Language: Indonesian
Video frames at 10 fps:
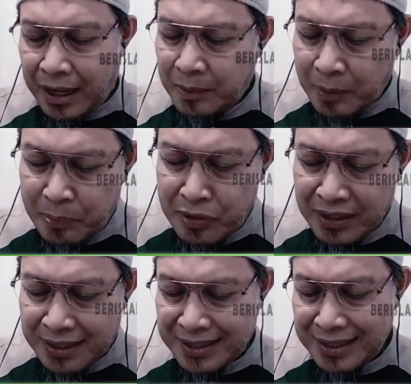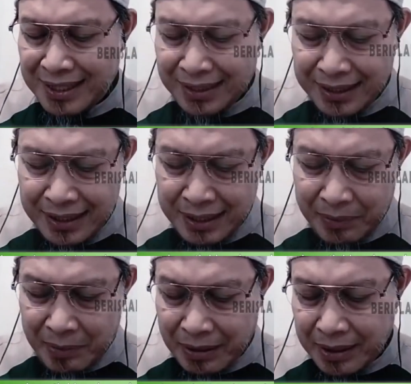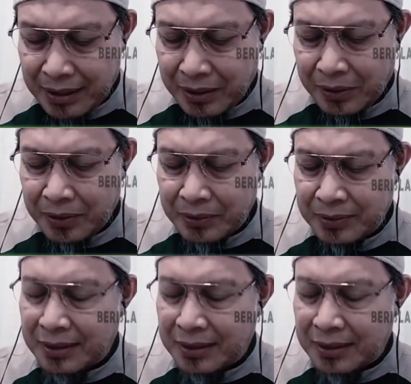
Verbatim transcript: Apapun yang sejatinya memang dari Allah